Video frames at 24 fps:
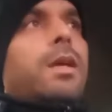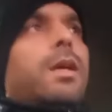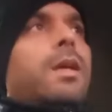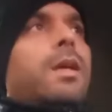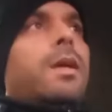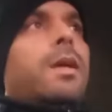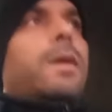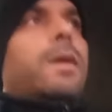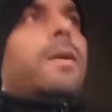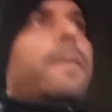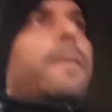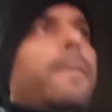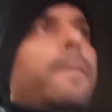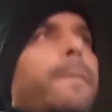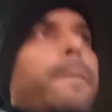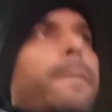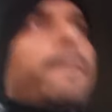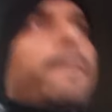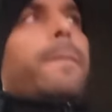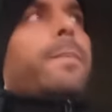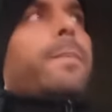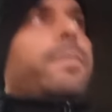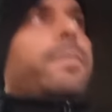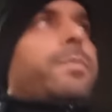300
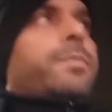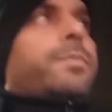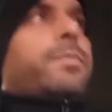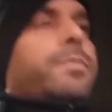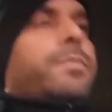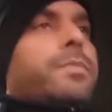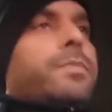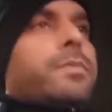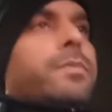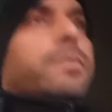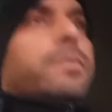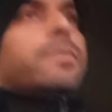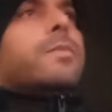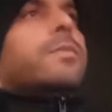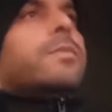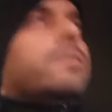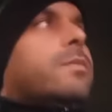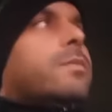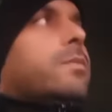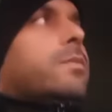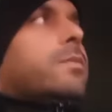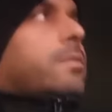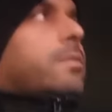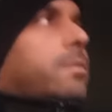ملايين 300 برك
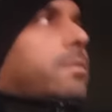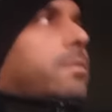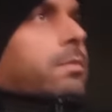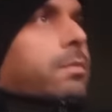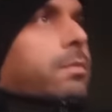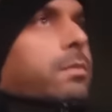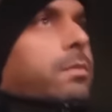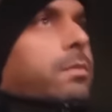ماهيش